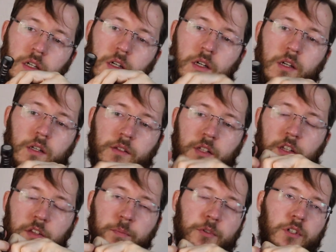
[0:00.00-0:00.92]
а,
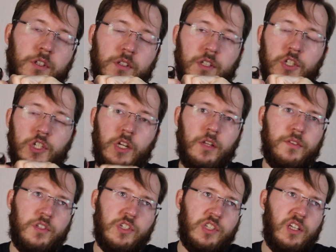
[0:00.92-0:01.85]
три с половиной тысячи или
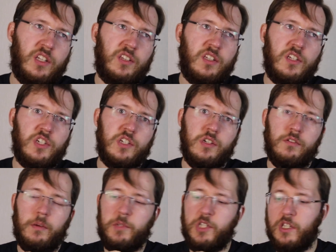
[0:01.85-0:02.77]
за четыре тысячи
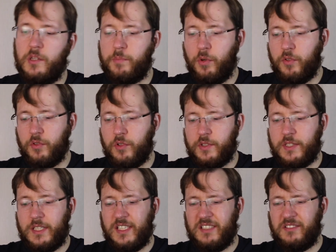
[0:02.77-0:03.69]
вообще не
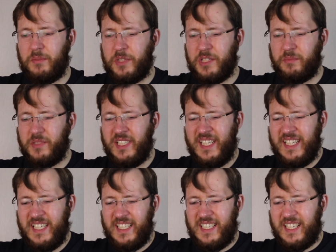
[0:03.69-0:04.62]
пользуюсь. И, в общем,
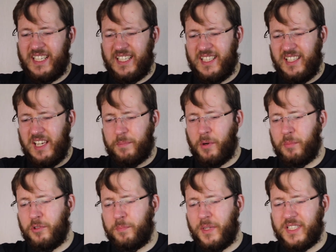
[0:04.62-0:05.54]
а, я
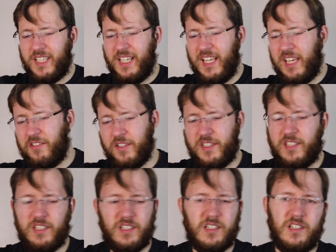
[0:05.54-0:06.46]
пробовал
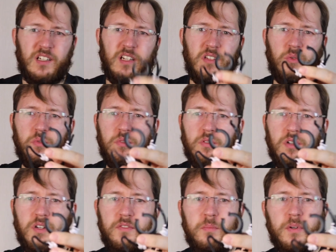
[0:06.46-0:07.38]
подклеивать а,
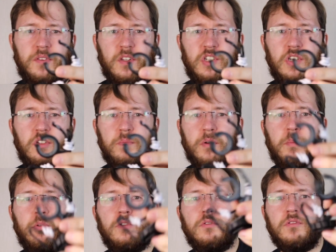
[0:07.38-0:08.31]
эту виброзащиту,
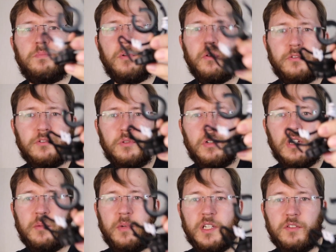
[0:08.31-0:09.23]
пробовал проволоку
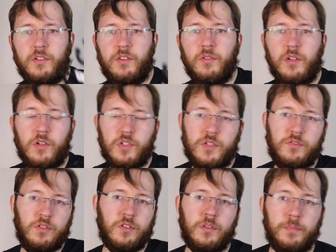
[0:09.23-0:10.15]
наматывать. Ну, короче,
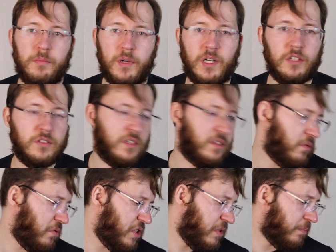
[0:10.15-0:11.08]
все это помогало
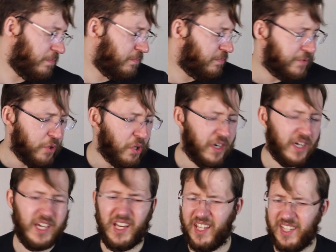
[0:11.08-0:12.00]
очень плохо
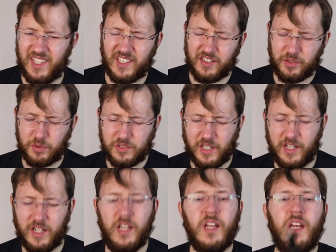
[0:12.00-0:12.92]
и
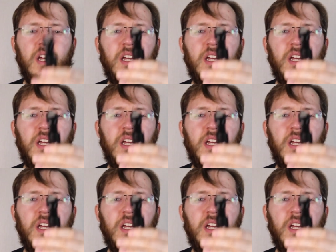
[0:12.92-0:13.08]
ненадолго.